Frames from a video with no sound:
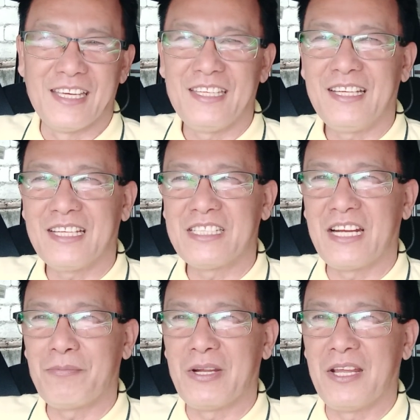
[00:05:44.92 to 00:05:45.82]
ayan ang
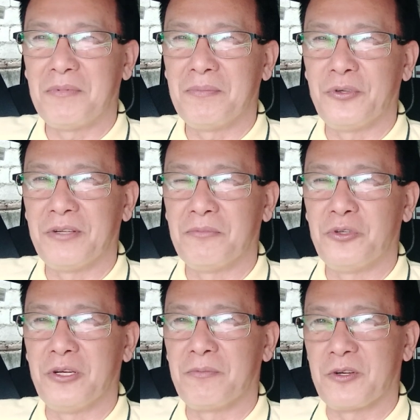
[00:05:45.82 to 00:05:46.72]
kasarapan lamang po ng
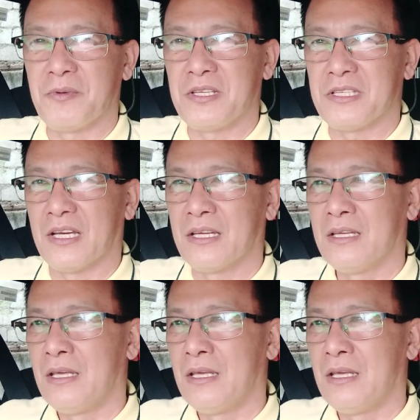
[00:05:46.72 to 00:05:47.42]
buhay probinsya